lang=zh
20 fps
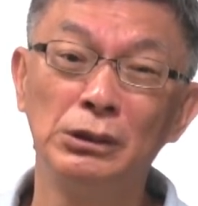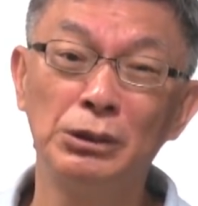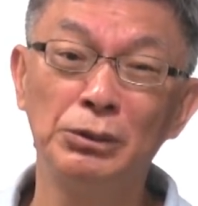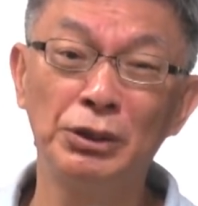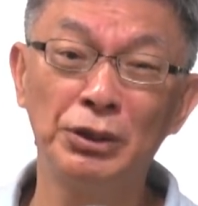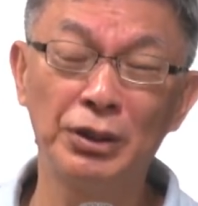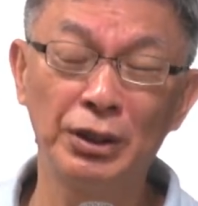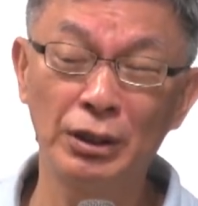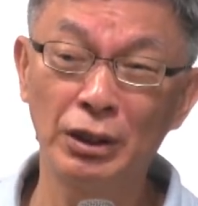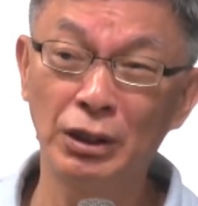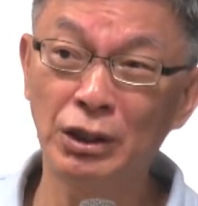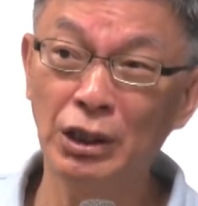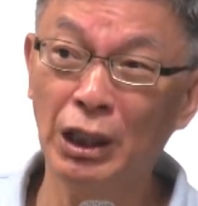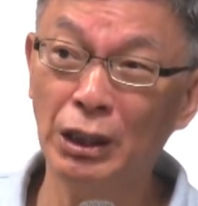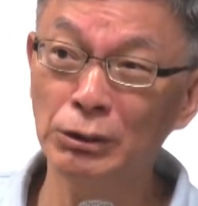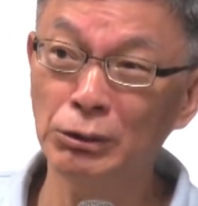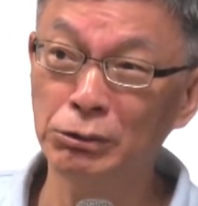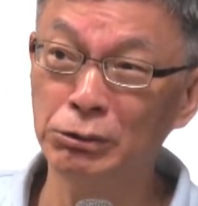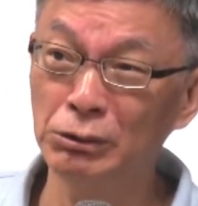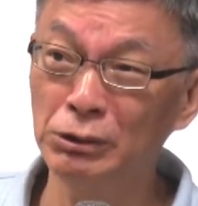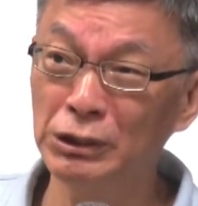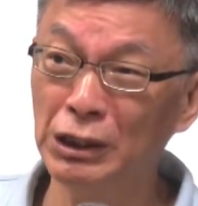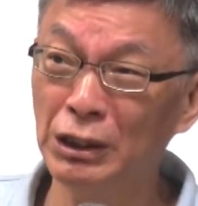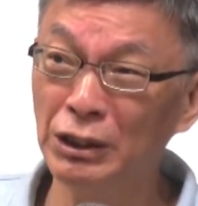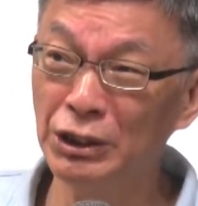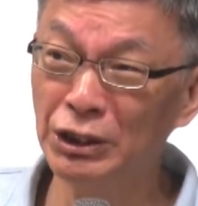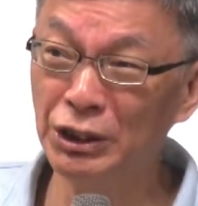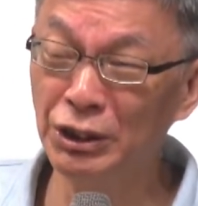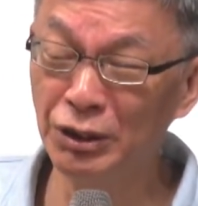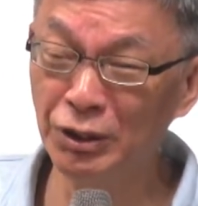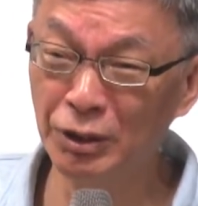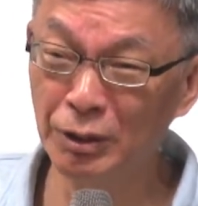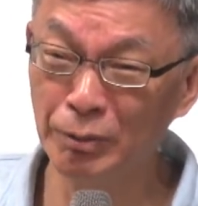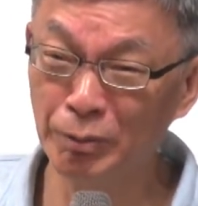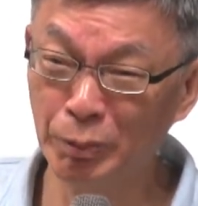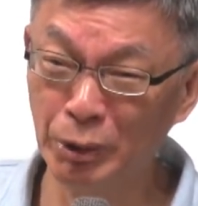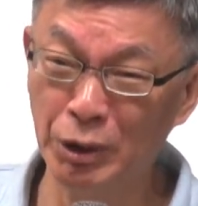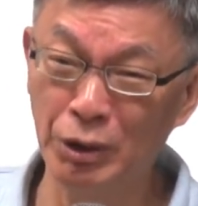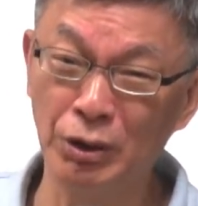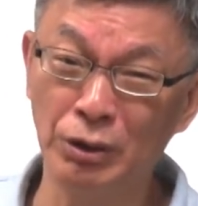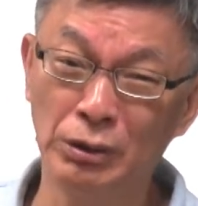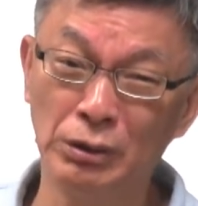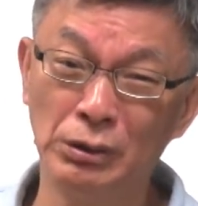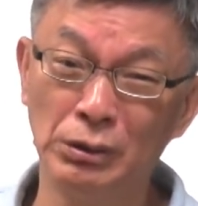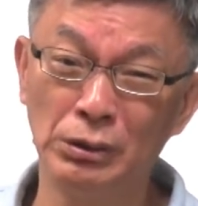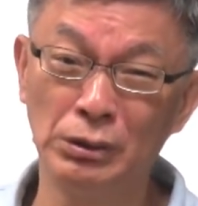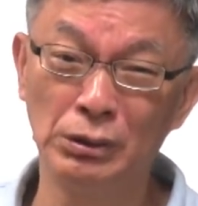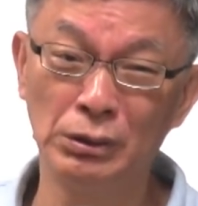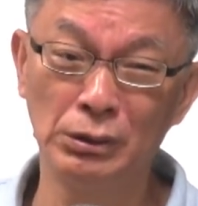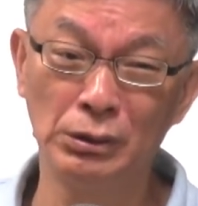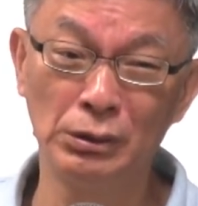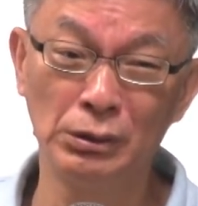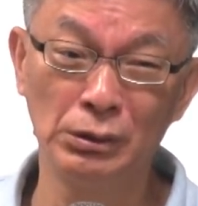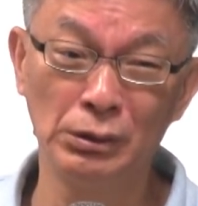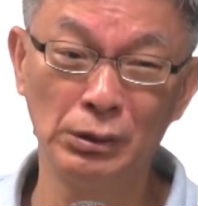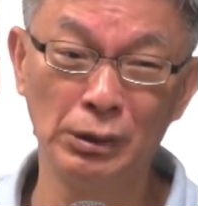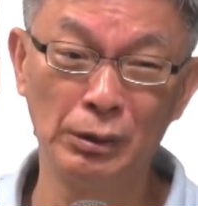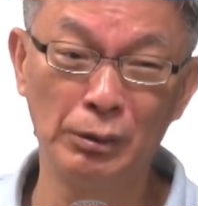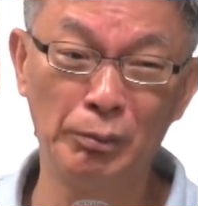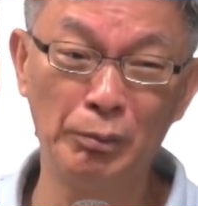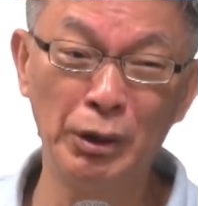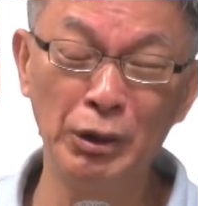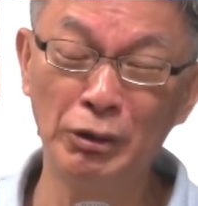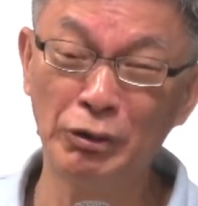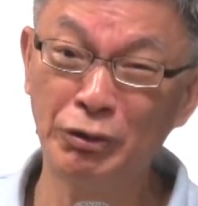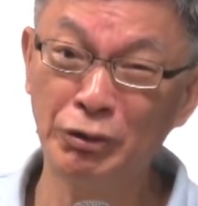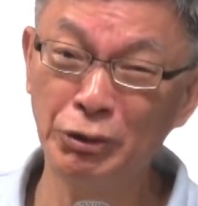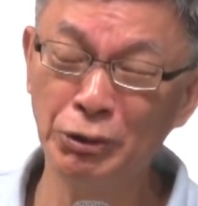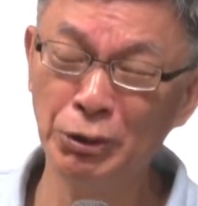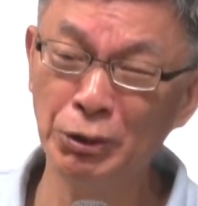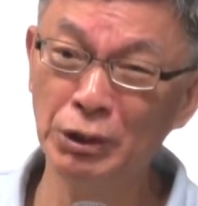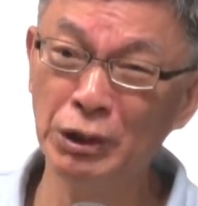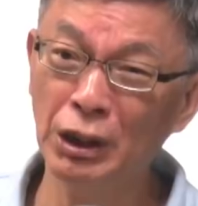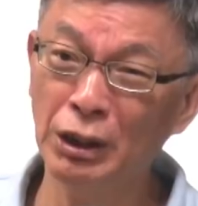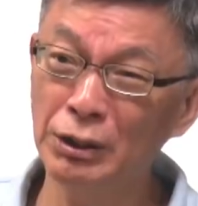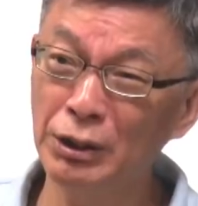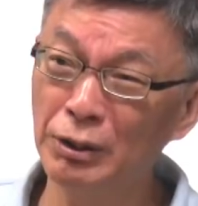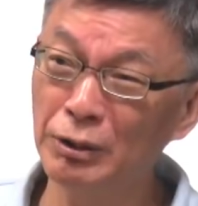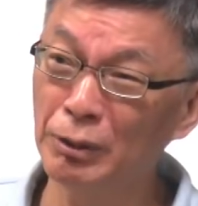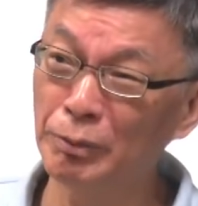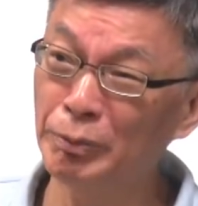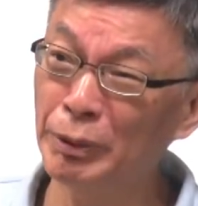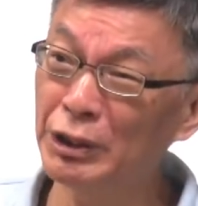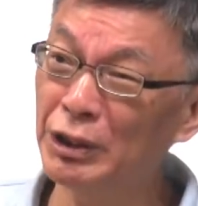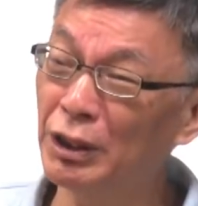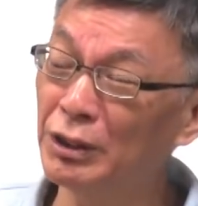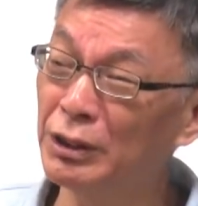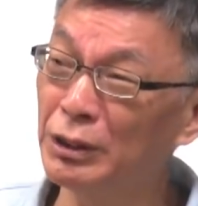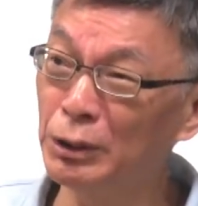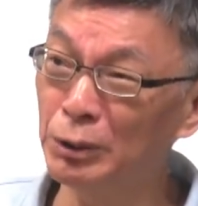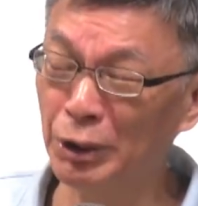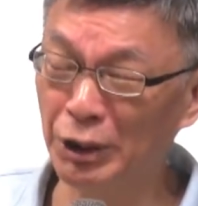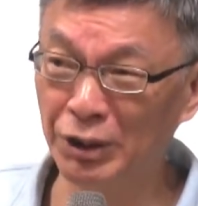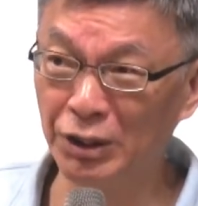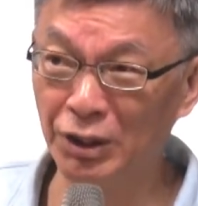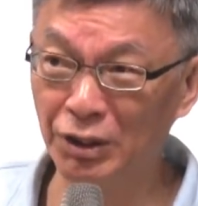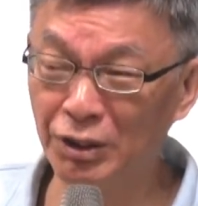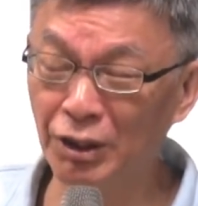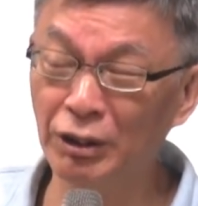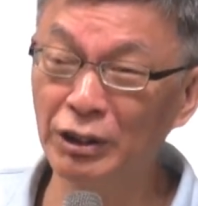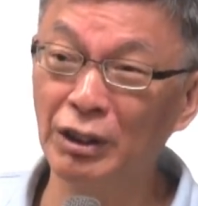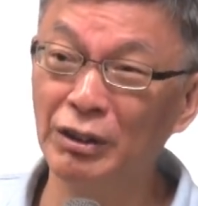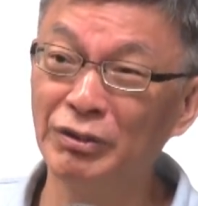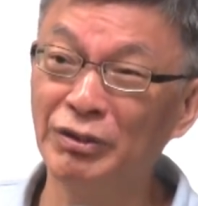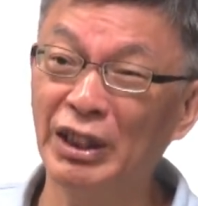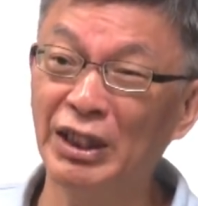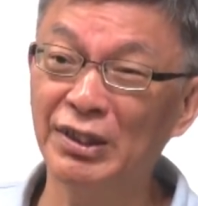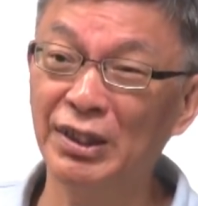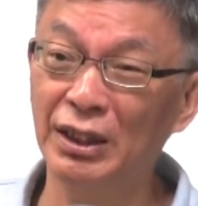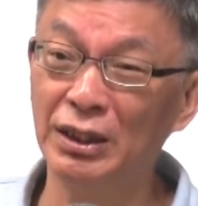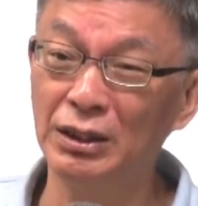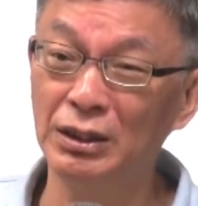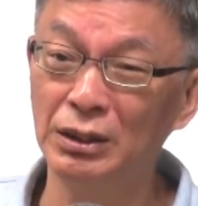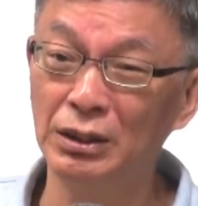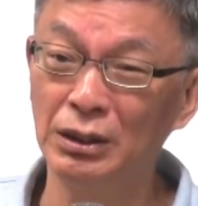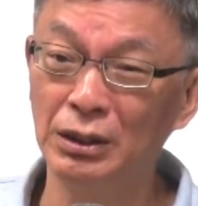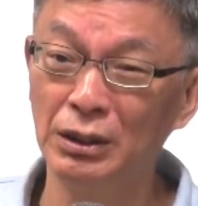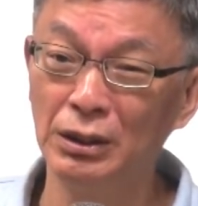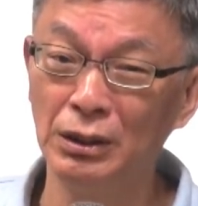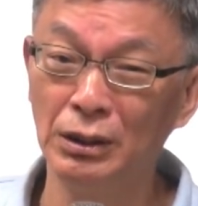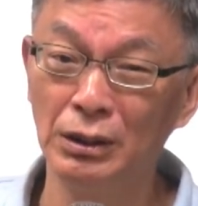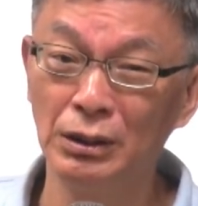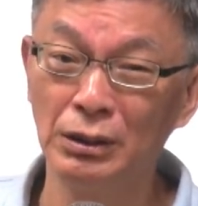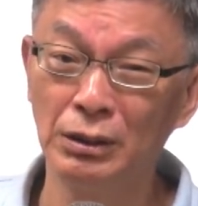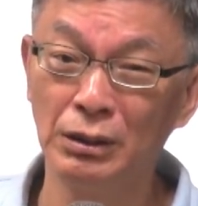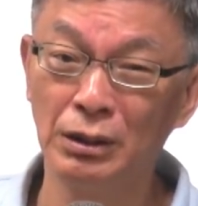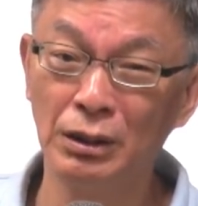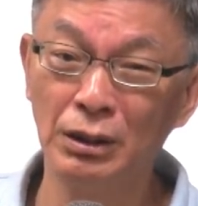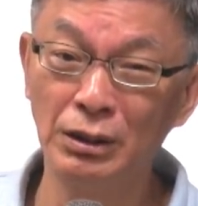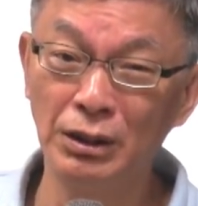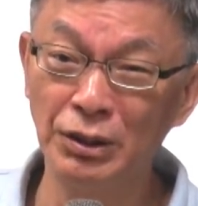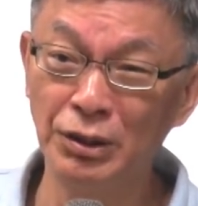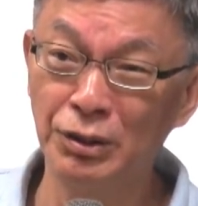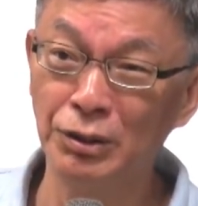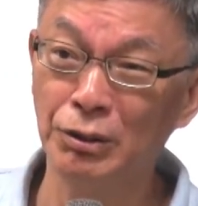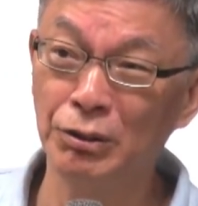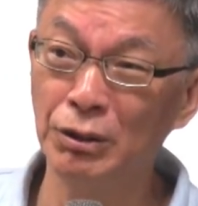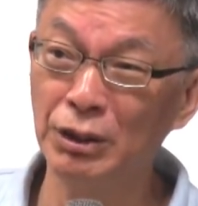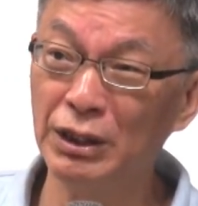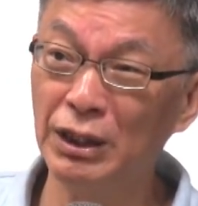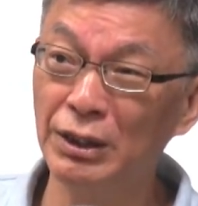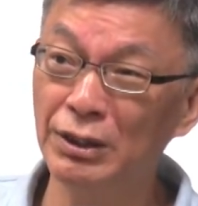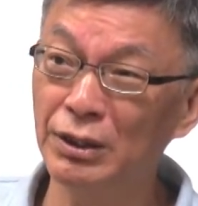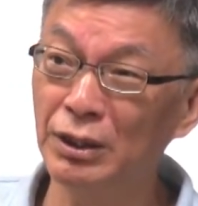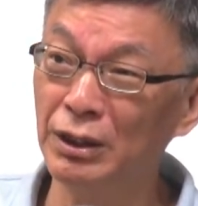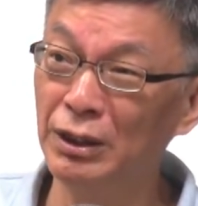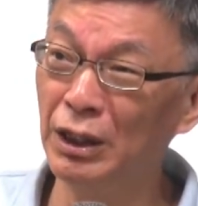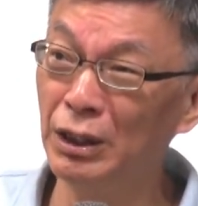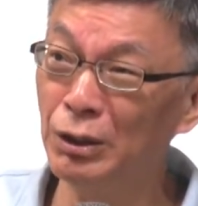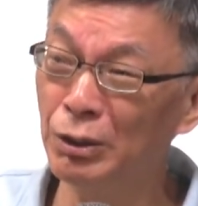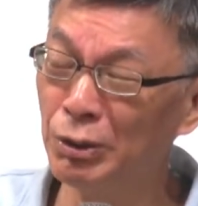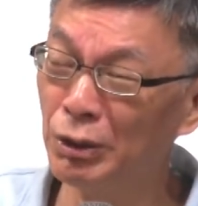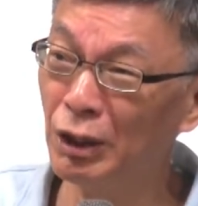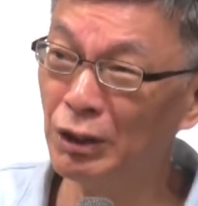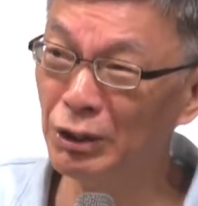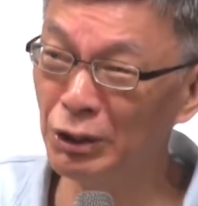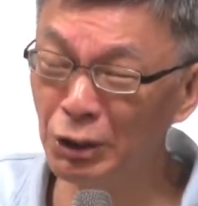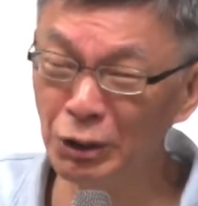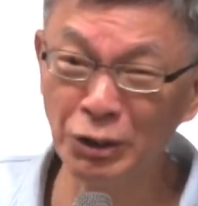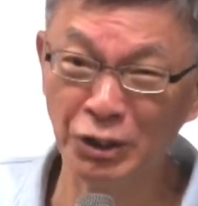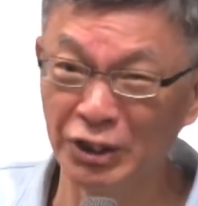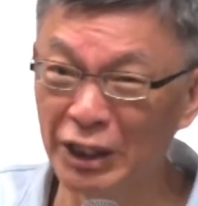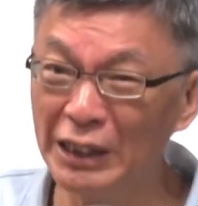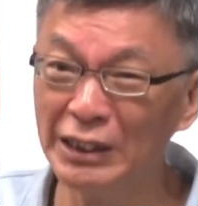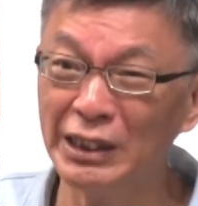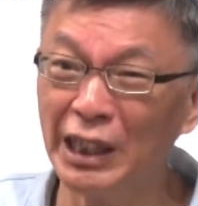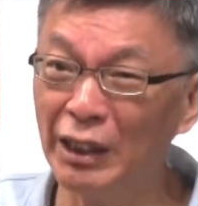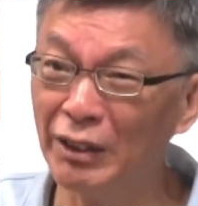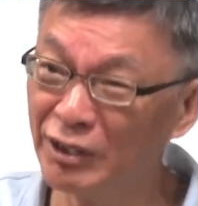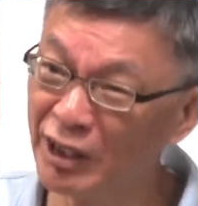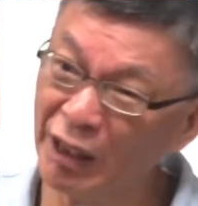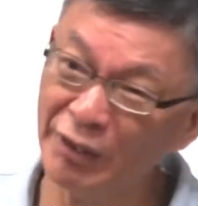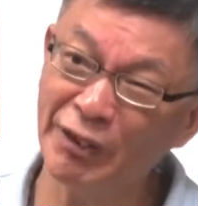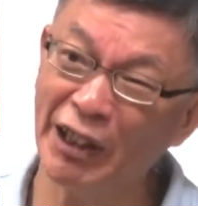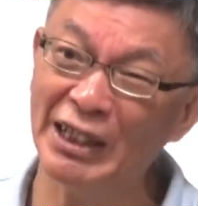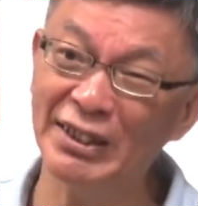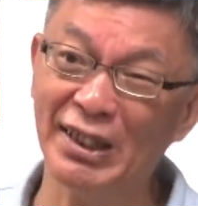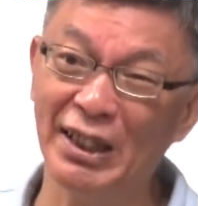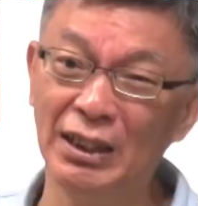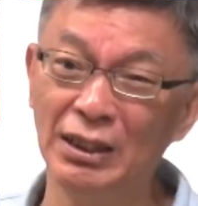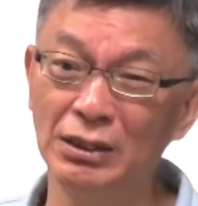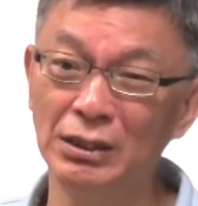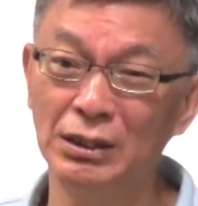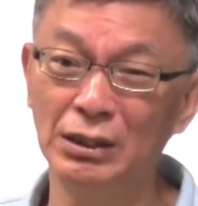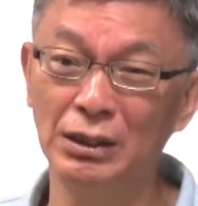因为整个家族刚兴盛不久，没有富裕到那种不相信鬼神照样发财，等到你子孙开始连续又三代再发财，